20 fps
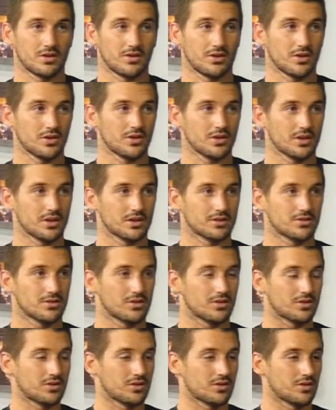nos dio a
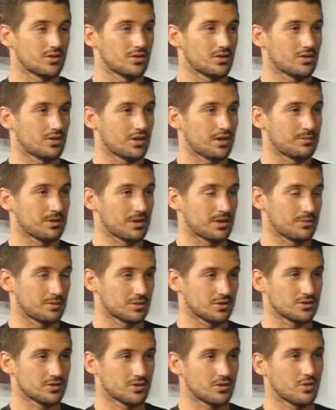todos a
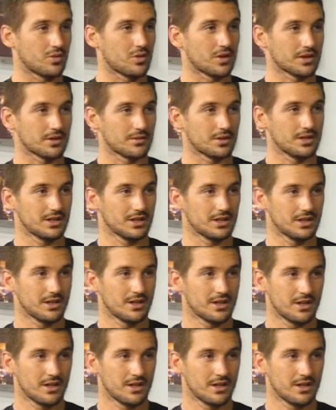predisposición los guardavías